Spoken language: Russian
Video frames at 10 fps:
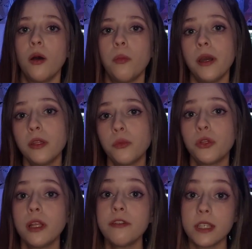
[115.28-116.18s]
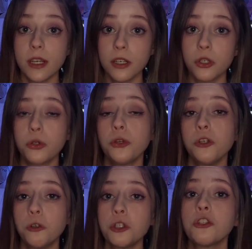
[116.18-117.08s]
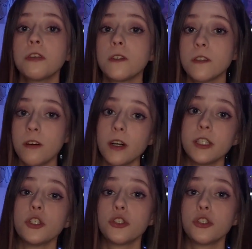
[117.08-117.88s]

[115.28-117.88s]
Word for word: Поэтому для всех, кто не хочет осознавать,